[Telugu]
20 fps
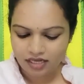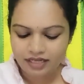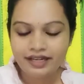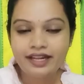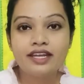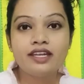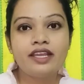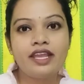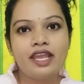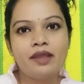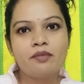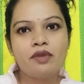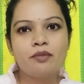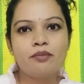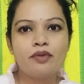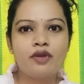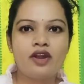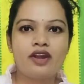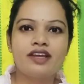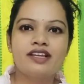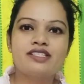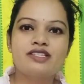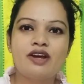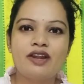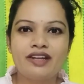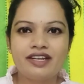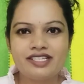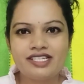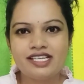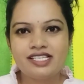నేను ఏమేమి ప్రోడక్ట్స్
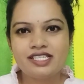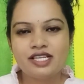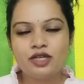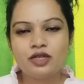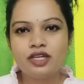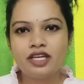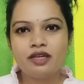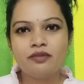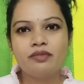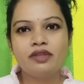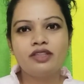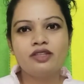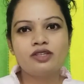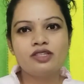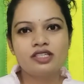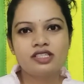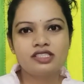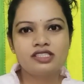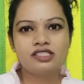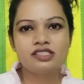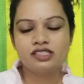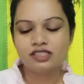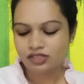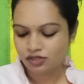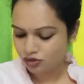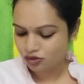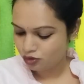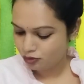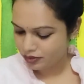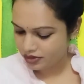ఆర్డర్ చేశాను నేను మీతో
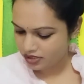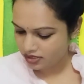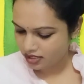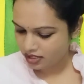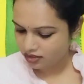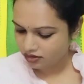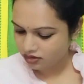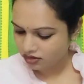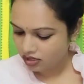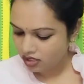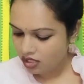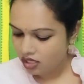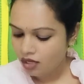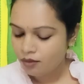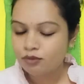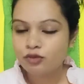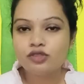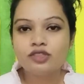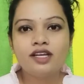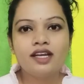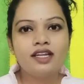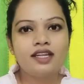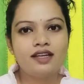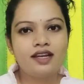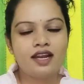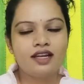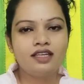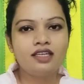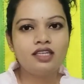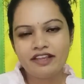చూపిస్తాను ముందుగా నేను
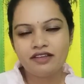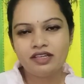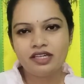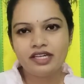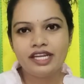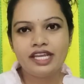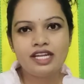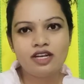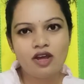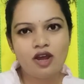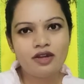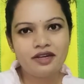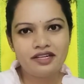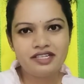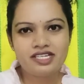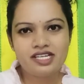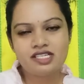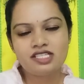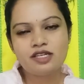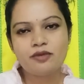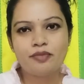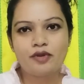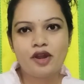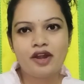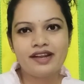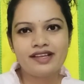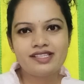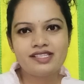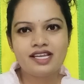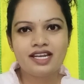అన్ని నేను ఆర్డర్ చేసిన
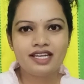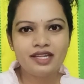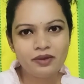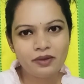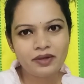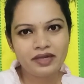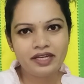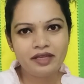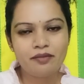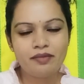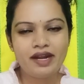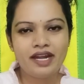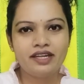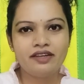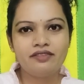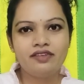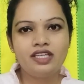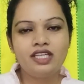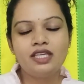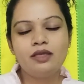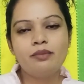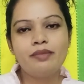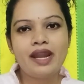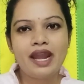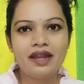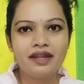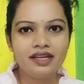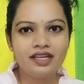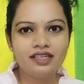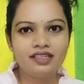ప్రోడక్ట్స్ అన్ని ఒకటే బ్రాండ్వి ఈ
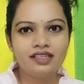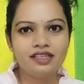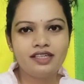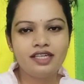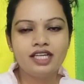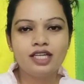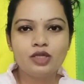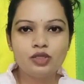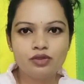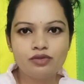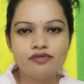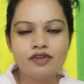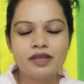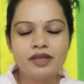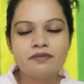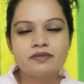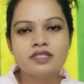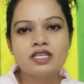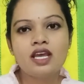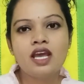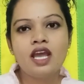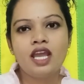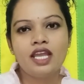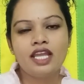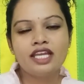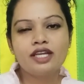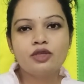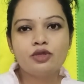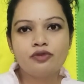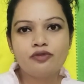బ్రాండ్ ఏంటంటే గుడ్ వైబ్స్
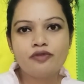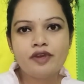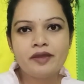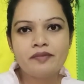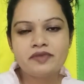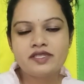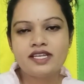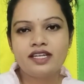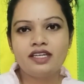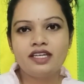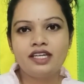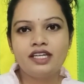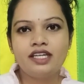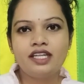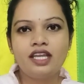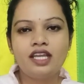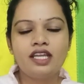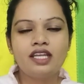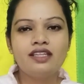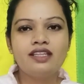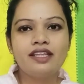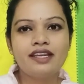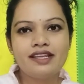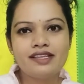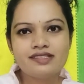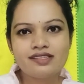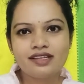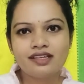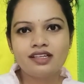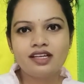ఈ గుడ్ వైబ్స్ ఏంటంటే ఇది
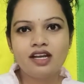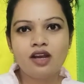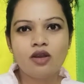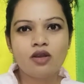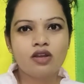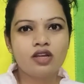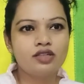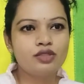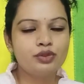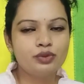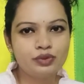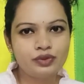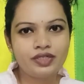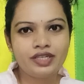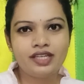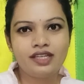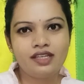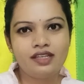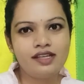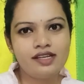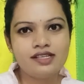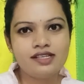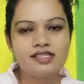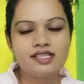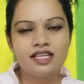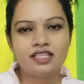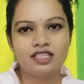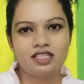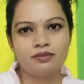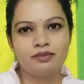రీసెంట్గా ఒక టూ త్రీ ఇయర్స్
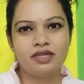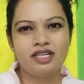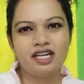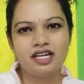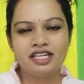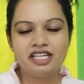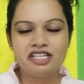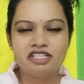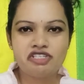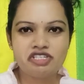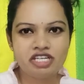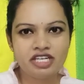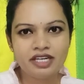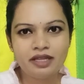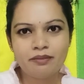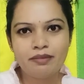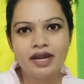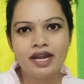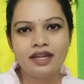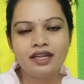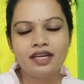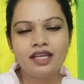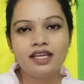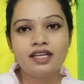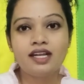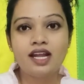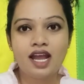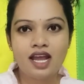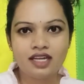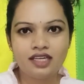అయిందనమాట అంటే చిన్న బ్రాండే
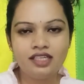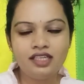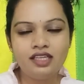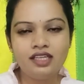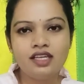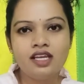కానీ